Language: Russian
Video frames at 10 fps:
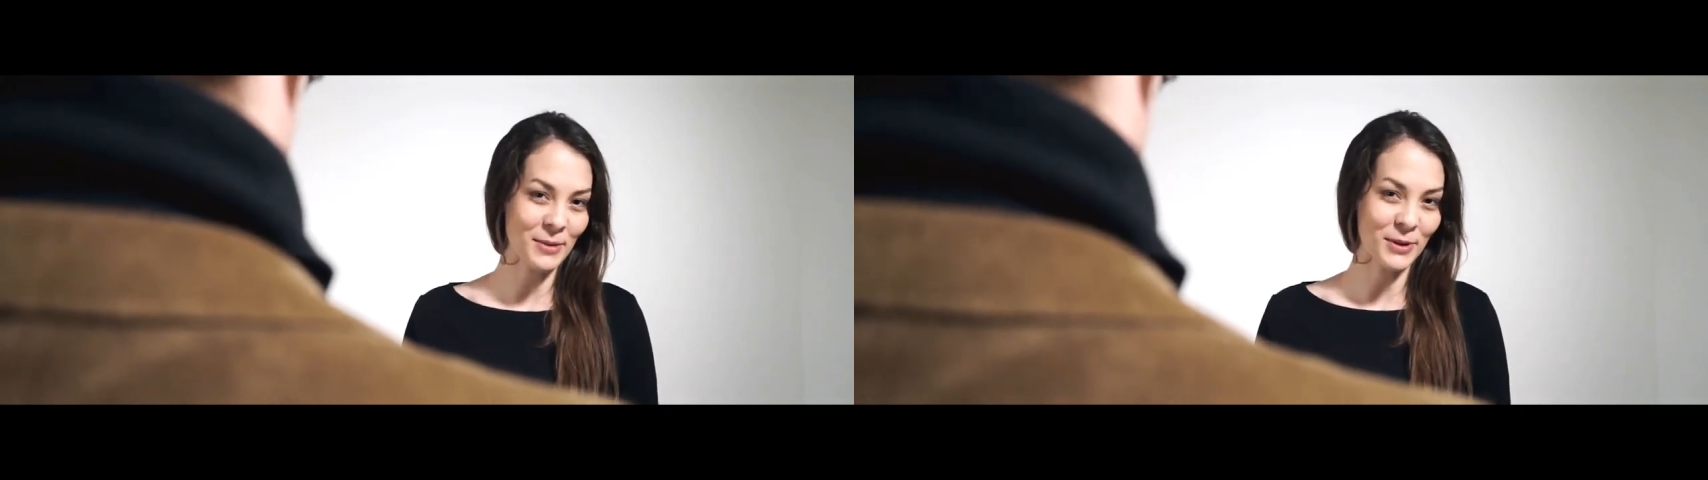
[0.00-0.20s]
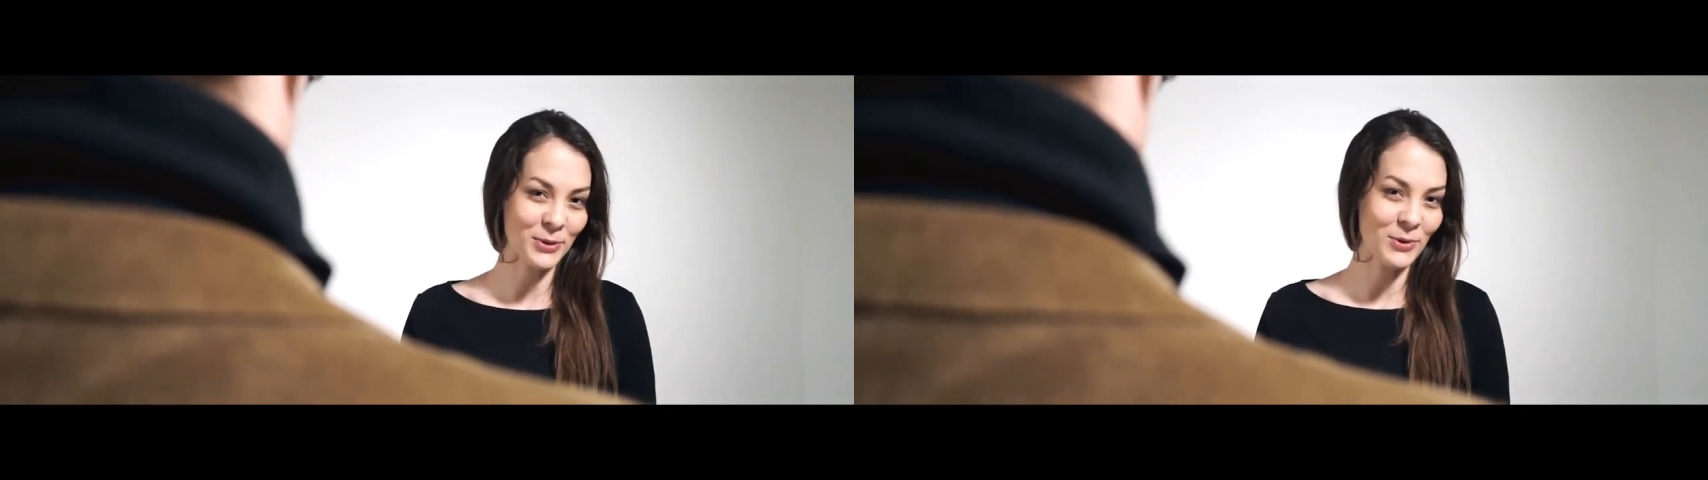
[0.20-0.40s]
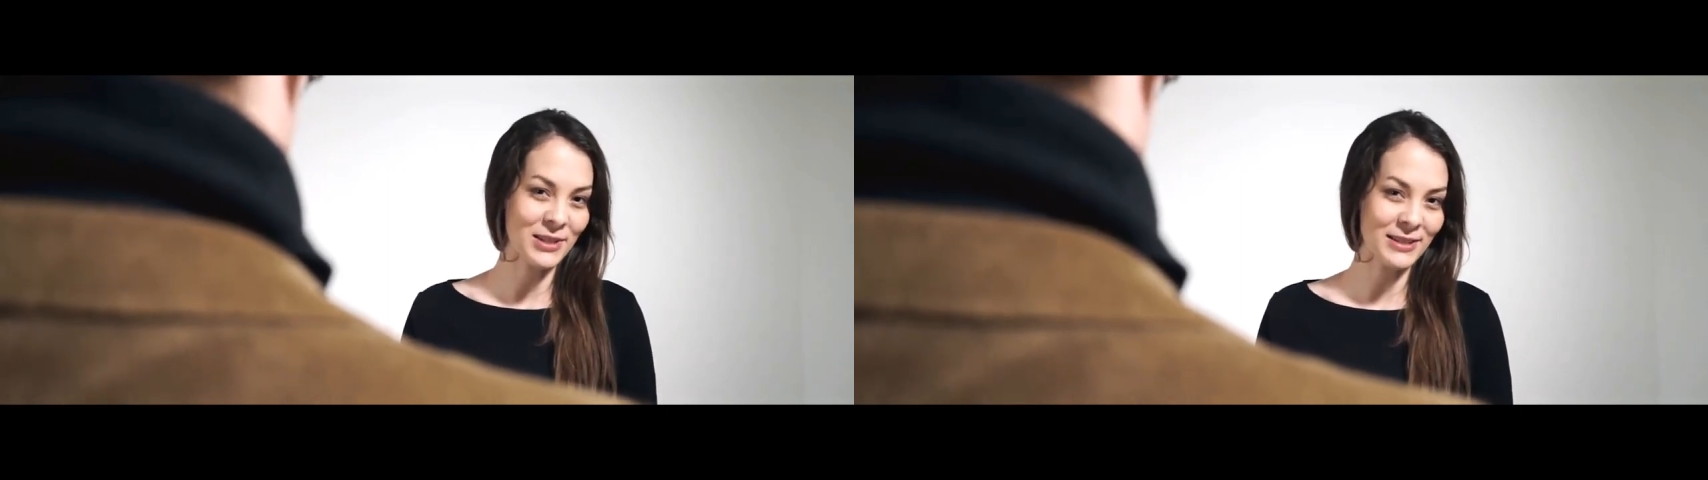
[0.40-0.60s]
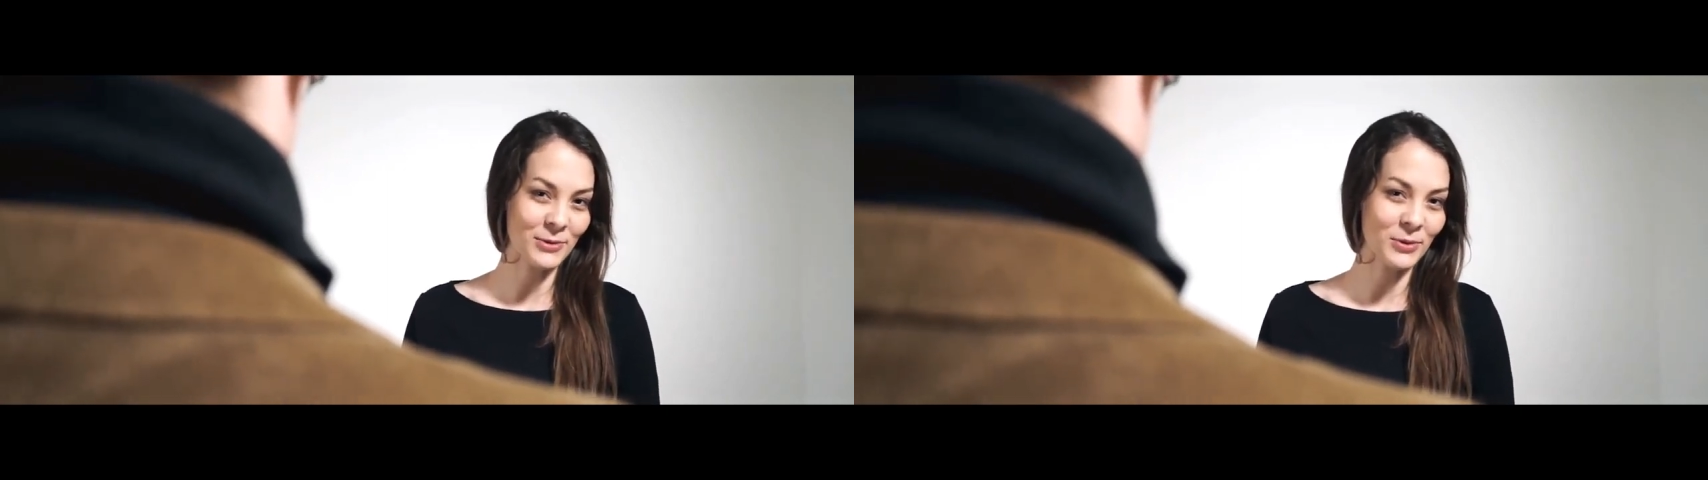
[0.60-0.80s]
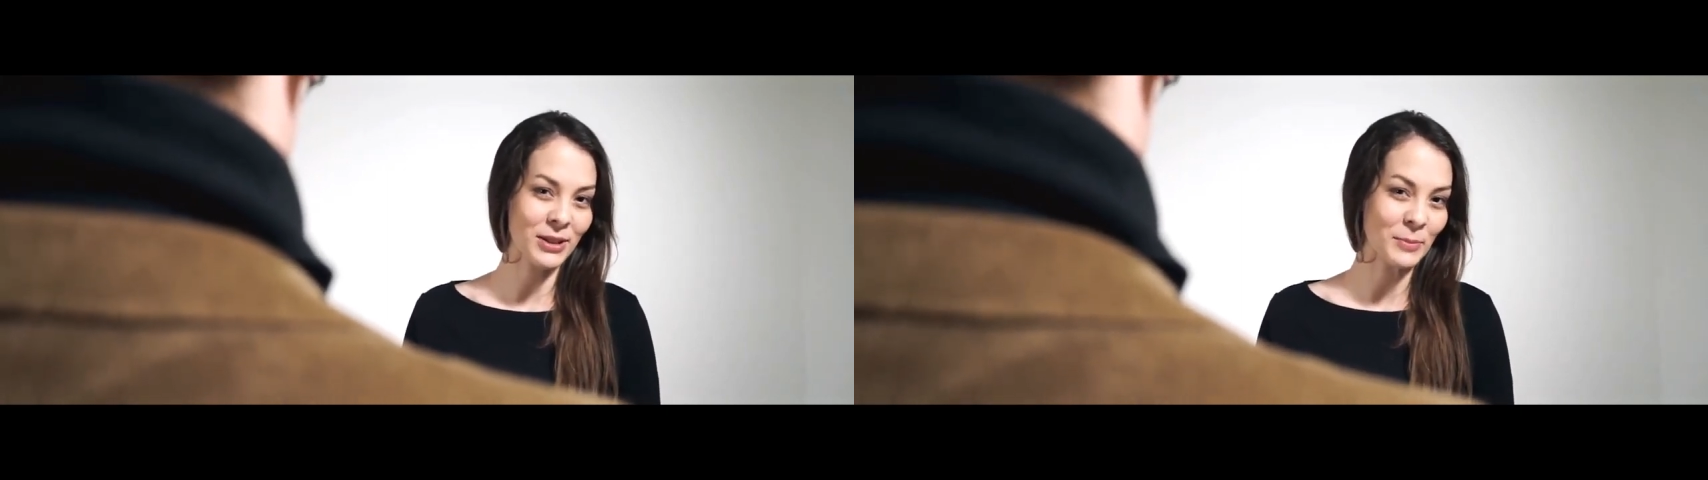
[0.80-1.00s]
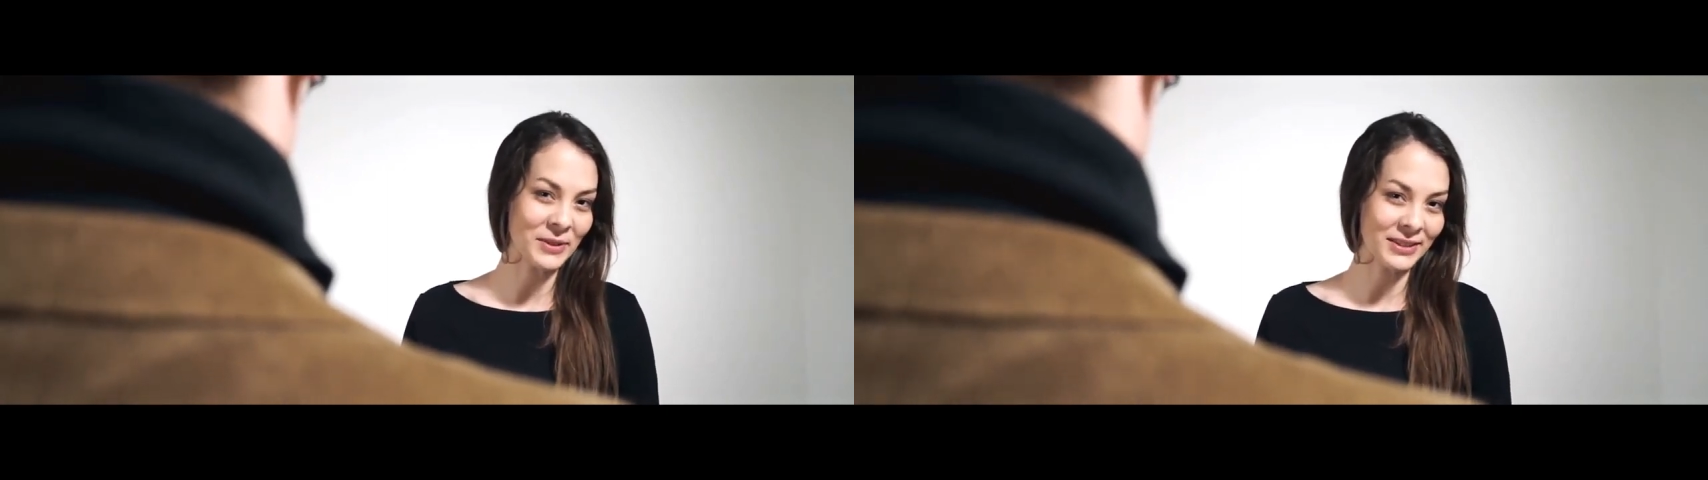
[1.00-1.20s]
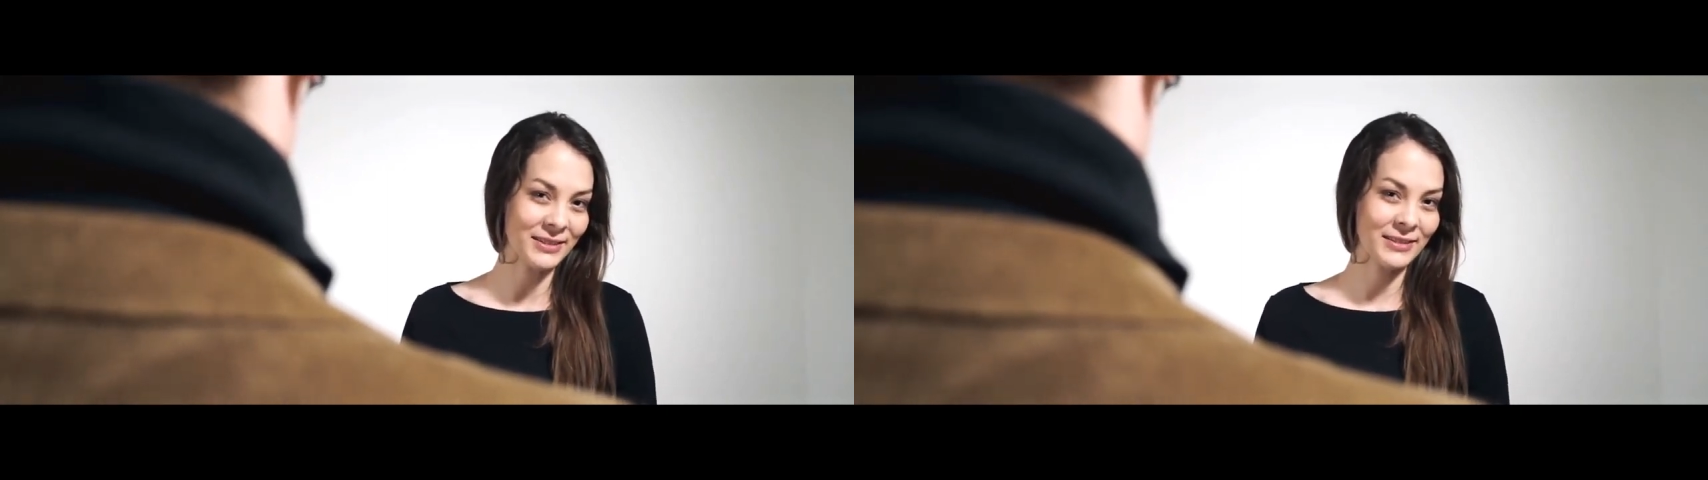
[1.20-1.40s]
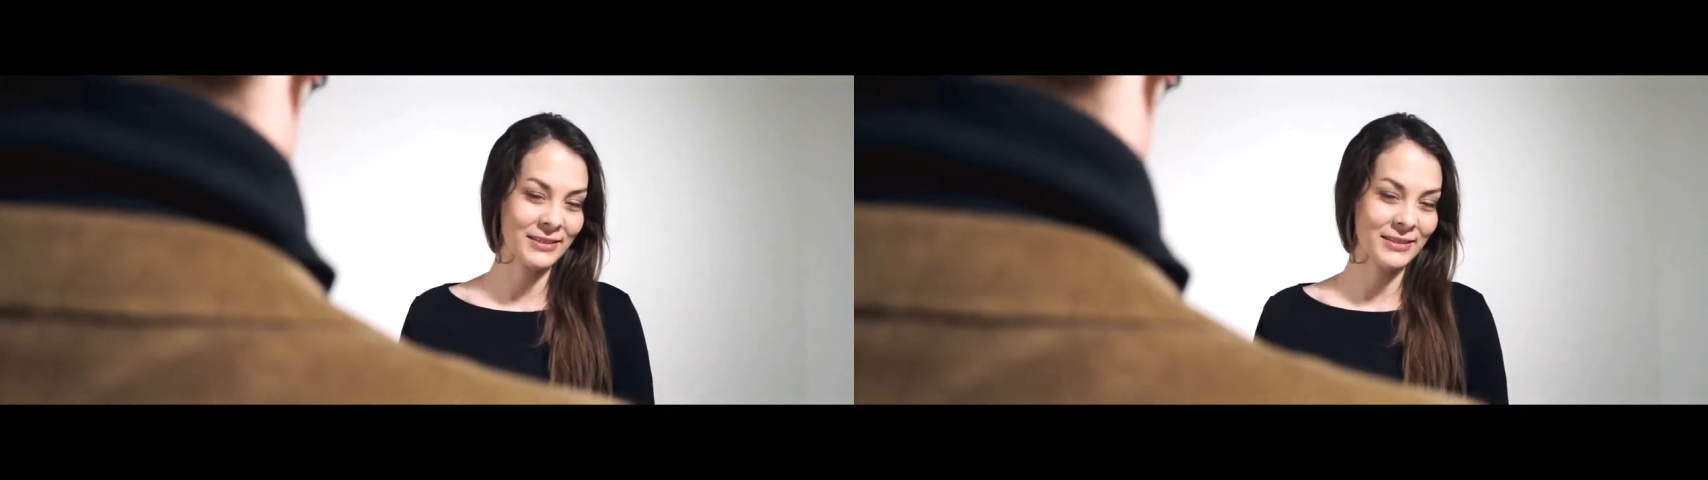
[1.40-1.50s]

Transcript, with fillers: монгольской улыбкой.